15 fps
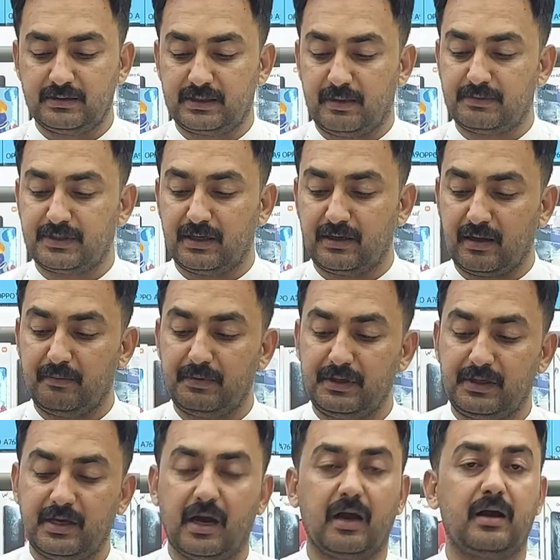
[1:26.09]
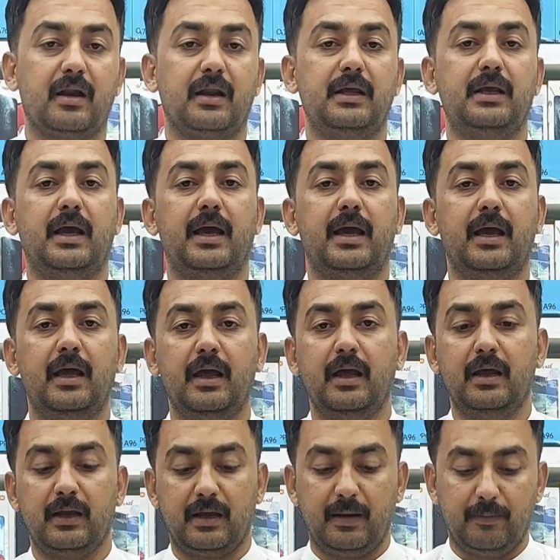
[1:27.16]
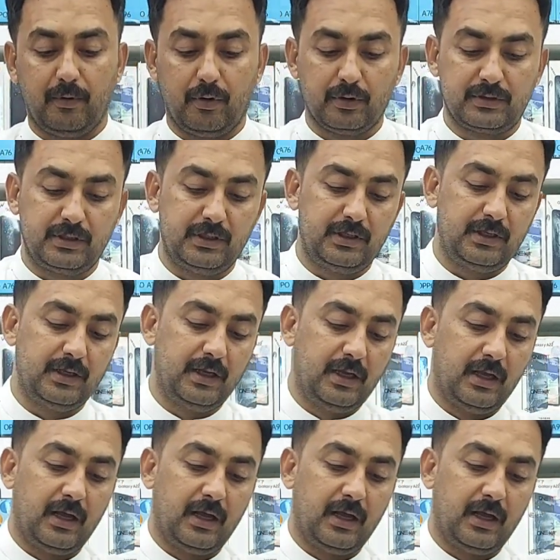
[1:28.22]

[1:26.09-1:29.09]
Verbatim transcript: सैमसंग कंपनी क्या कर रही है कि बहुत ही